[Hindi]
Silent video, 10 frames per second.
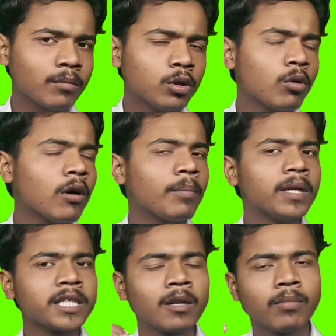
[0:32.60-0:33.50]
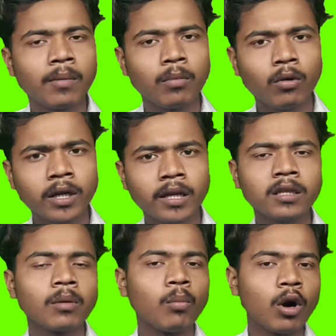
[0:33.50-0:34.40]
फैक्ट वीडियो को अपने चैनल पर अपलोड
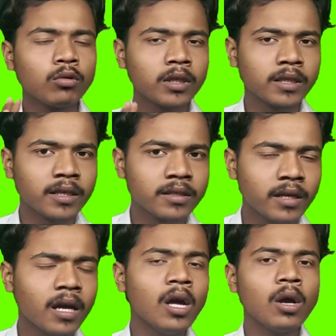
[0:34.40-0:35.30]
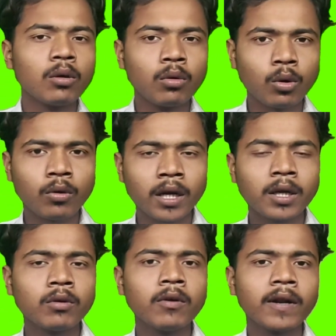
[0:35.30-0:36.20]
करेंगे तो बहुत ही तेजी से ग्रो होगा
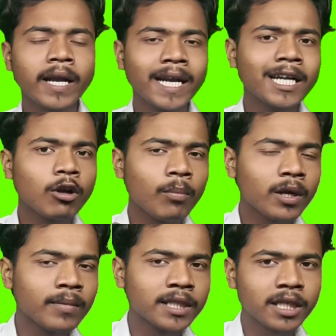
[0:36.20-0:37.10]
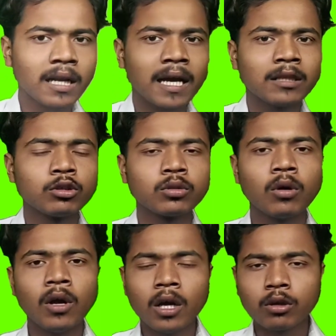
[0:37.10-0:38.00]
क्योंकि वो ट्रेंडिंग टॉपिक में चल रहा है
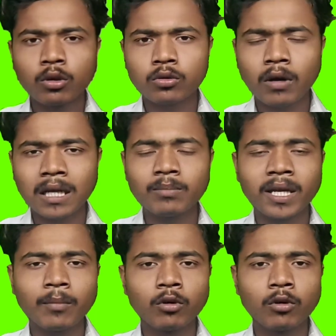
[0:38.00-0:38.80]
दोस्तों तो दोस्तों आज मैं